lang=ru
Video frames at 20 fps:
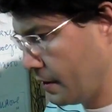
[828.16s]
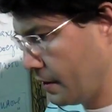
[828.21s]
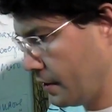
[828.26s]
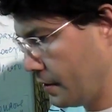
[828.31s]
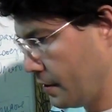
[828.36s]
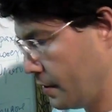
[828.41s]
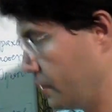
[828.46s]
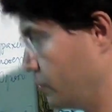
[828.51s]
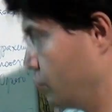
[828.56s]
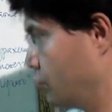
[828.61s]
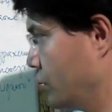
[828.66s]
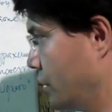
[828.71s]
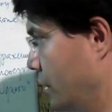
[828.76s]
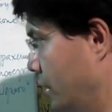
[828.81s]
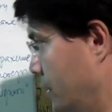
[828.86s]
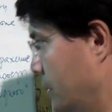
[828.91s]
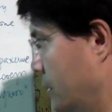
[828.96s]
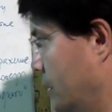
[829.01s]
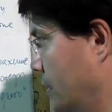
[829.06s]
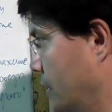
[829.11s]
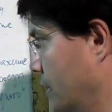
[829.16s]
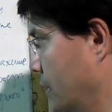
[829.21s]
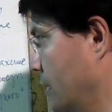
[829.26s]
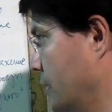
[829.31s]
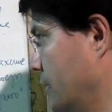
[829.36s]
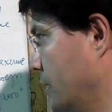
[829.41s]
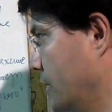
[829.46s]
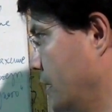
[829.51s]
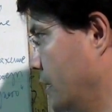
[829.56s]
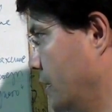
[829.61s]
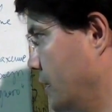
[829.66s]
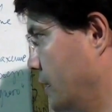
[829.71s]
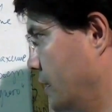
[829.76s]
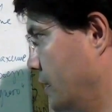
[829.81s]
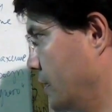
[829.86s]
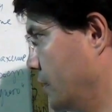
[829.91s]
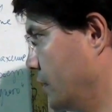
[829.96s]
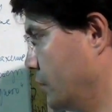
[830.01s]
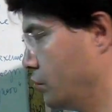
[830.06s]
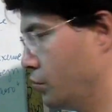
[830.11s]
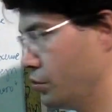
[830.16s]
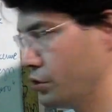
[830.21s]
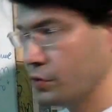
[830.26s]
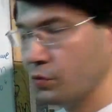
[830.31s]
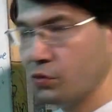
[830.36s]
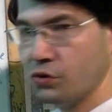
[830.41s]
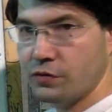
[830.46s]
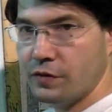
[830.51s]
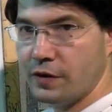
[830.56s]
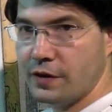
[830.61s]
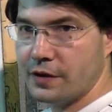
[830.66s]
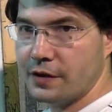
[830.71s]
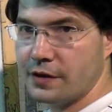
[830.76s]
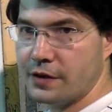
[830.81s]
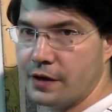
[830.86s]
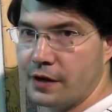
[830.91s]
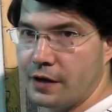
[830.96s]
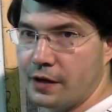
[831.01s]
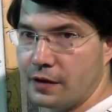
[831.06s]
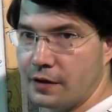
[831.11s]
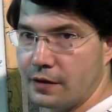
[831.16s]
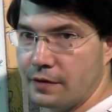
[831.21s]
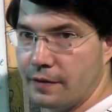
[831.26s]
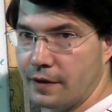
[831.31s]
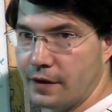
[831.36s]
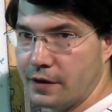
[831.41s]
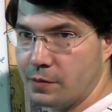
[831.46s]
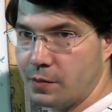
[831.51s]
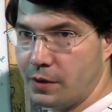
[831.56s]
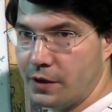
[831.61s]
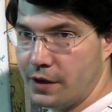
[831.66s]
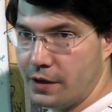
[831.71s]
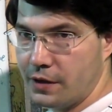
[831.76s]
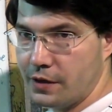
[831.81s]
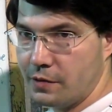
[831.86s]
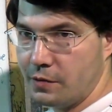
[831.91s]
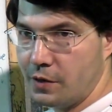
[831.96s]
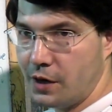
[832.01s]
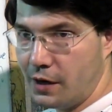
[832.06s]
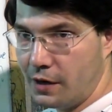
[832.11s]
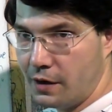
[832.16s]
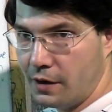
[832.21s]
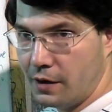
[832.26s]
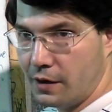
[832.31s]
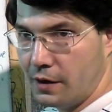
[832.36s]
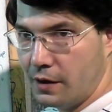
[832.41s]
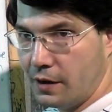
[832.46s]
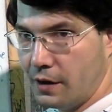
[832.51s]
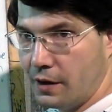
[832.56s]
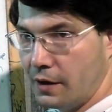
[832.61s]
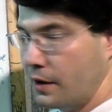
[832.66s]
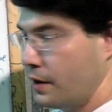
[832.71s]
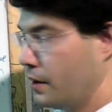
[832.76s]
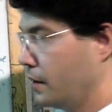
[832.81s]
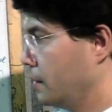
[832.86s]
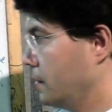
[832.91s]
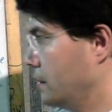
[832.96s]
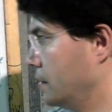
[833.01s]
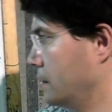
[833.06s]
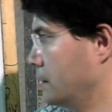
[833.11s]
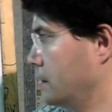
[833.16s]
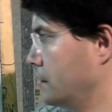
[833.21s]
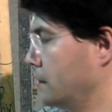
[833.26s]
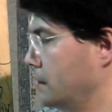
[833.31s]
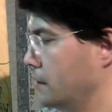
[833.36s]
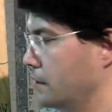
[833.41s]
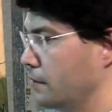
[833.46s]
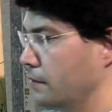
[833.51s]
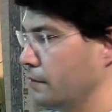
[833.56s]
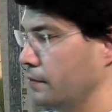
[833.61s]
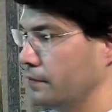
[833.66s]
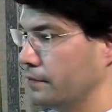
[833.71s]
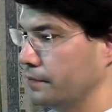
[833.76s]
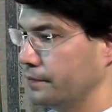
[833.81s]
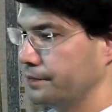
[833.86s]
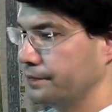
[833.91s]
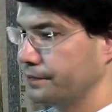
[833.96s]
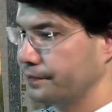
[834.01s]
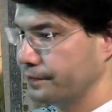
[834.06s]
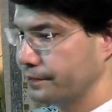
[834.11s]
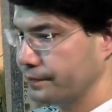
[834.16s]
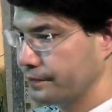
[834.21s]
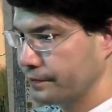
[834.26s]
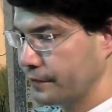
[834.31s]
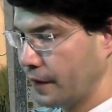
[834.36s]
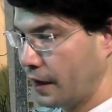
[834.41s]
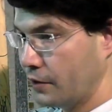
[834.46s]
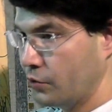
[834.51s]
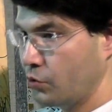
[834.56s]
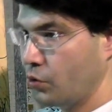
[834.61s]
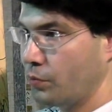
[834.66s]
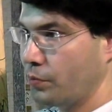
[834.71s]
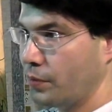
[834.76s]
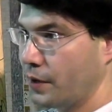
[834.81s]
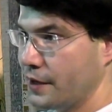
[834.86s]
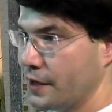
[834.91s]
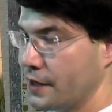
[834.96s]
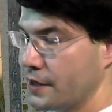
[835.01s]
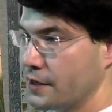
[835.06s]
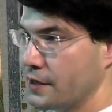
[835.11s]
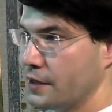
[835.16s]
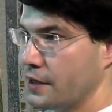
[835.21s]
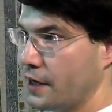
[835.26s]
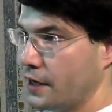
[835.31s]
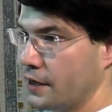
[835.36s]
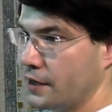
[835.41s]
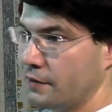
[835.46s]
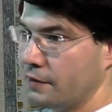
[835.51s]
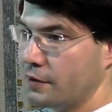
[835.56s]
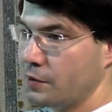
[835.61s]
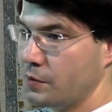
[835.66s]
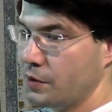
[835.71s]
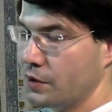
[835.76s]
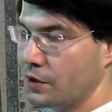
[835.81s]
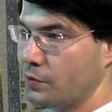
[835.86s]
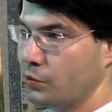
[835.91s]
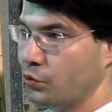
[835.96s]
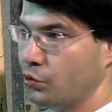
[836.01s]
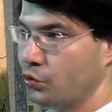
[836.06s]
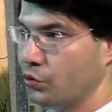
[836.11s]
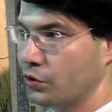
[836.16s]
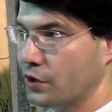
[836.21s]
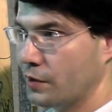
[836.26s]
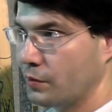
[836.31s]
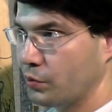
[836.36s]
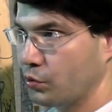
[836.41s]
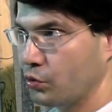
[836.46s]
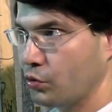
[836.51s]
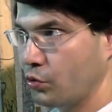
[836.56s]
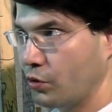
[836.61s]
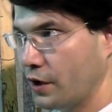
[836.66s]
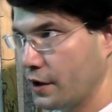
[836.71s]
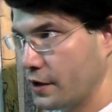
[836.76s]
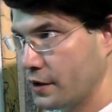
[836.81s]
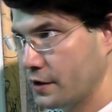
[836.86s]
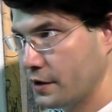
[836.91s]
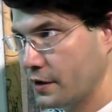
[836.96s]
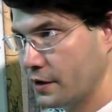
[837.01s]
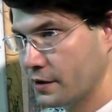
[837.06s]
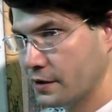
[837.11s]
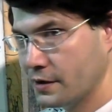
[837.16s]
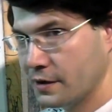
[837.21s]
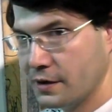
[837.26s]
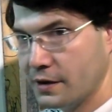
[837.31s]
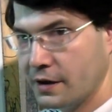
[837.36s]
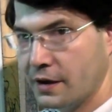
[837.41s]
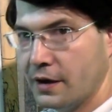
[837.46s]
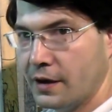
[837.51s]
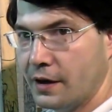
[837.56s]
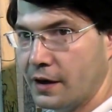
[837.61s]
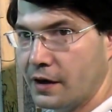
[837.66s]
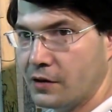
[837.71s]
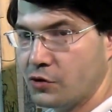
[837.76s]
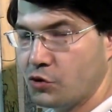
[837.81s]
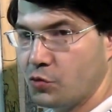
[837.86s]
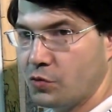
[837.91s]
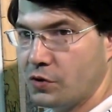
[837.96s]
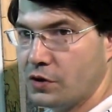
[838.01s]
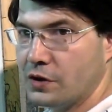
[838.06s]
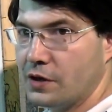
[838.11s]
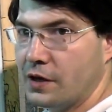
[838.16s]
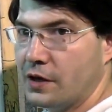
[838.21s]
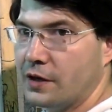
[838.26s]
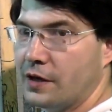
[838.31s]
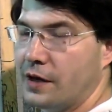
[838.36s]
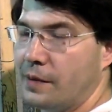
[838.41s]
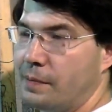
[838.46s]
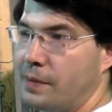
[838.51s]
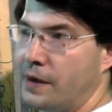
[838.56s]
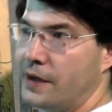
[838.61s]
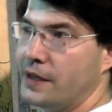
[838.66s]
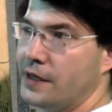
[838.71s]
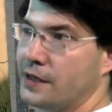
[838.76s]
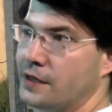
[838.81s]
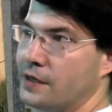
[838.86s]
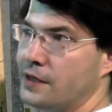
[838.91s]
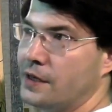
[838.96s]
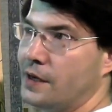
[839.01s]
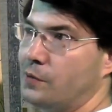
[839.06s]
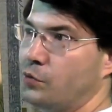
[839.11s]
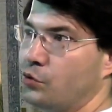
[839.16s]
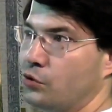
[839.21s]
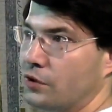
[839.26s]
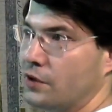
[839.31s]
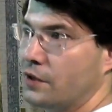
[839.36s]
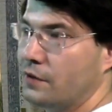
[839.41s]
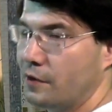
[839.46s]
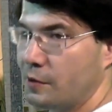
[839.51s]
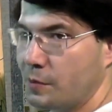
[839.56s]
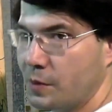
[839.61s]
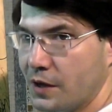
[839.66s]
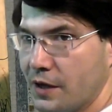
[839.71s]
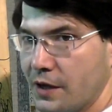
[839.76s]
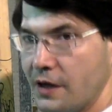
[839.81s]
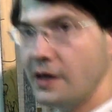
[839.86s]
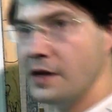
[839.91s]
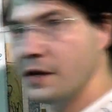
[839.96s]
не, у Декарта такая рекурсия будет связана с «я», да, с понятием «я». И одно понятие «я» одновременно, будет там будет другая интересная особенность. Там понятие «я» будет одновременно и